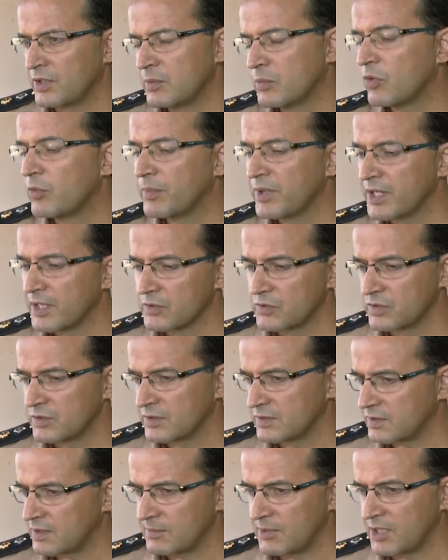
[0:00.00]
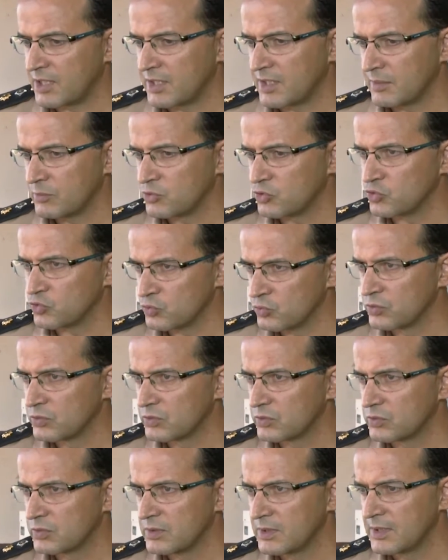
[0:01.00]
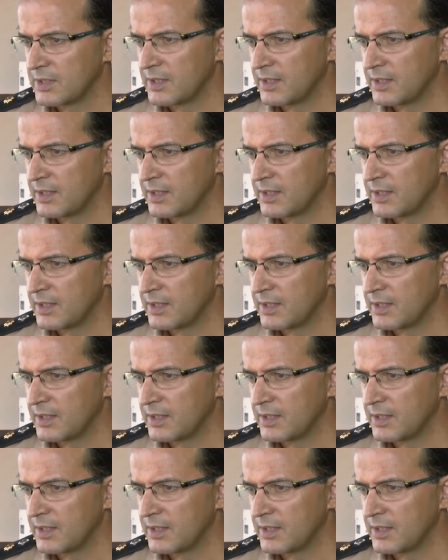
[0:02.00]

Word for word: momentos nós trabalharemos junto,